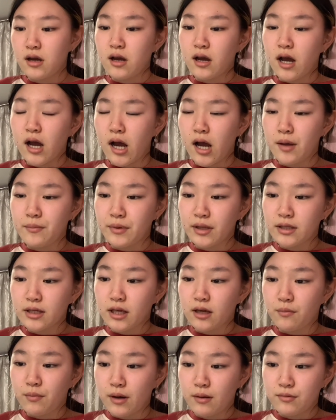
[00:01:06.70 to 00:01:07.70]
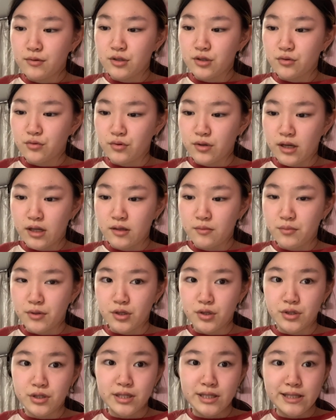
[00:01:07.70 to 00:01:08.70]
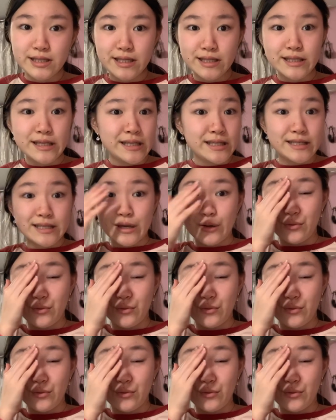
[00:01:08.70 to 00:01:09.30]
А мелких бабочек куда-то придется деть. Я не знаю